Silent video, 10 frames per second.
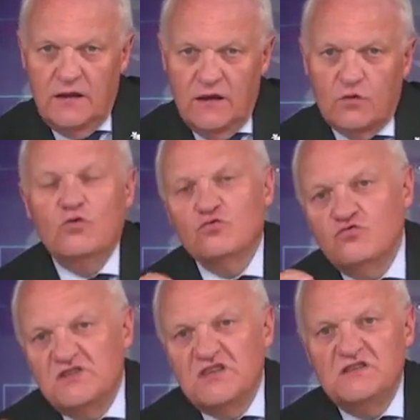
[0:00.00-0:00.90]
que l'on nous
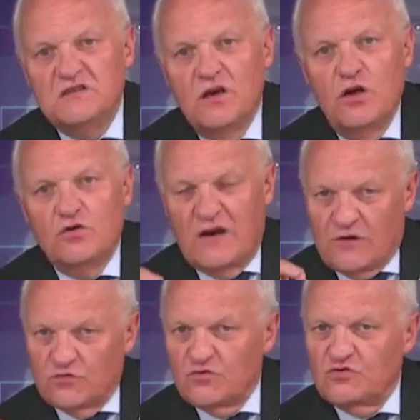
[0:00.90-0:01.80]
dise que la
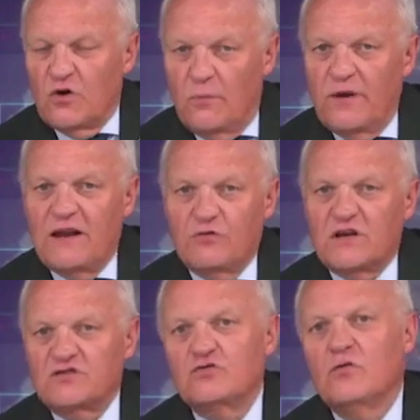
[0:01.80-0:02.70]
construction européenne a
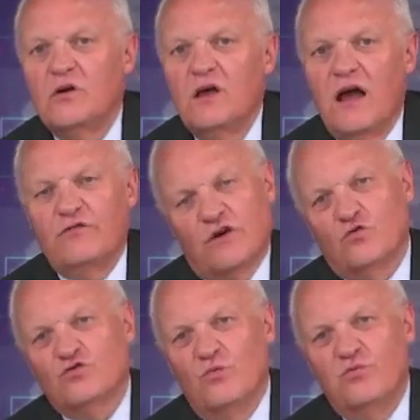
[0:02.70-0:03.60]
vocation à faire
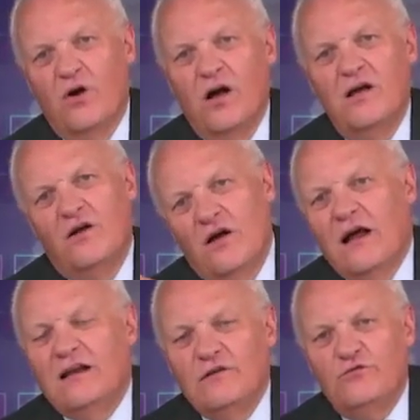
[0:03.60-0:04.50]
contrepoids
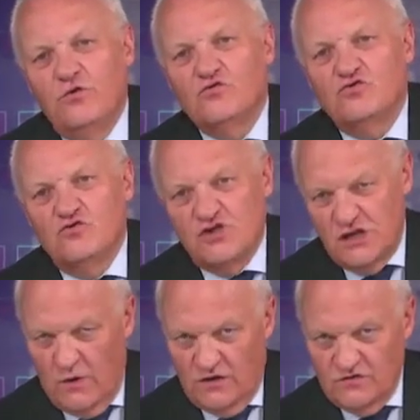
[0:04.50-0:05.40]
à l'influence
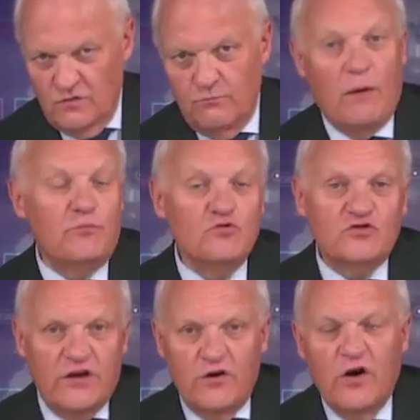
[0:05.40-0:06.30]
chinoise. Pas plus
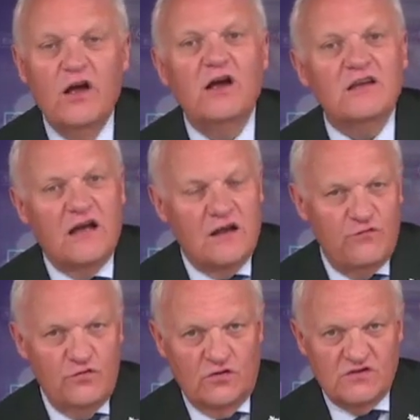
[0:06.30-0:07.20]
d'ailleurs qu'à
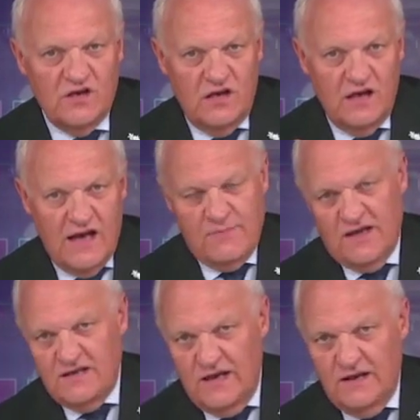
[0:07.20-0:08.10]
l'influence
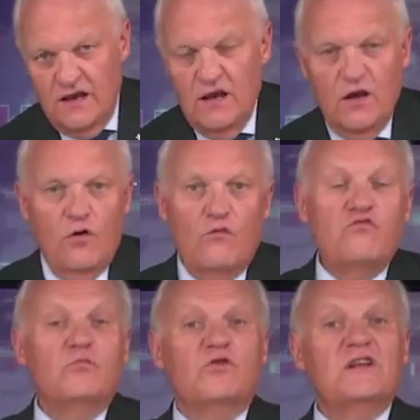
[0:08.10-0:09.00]
américaine.
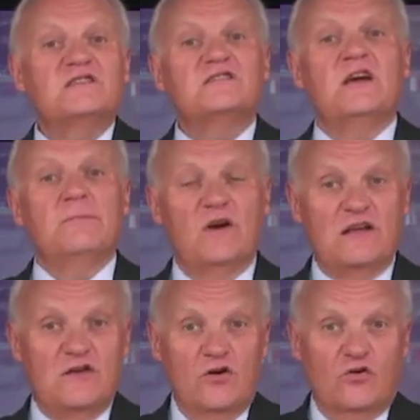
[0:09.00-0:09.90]
Vous me connaissez, moi
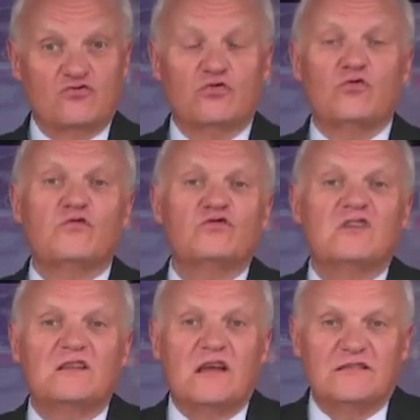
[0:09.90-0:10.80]
d'ailleurs je trouve que ces,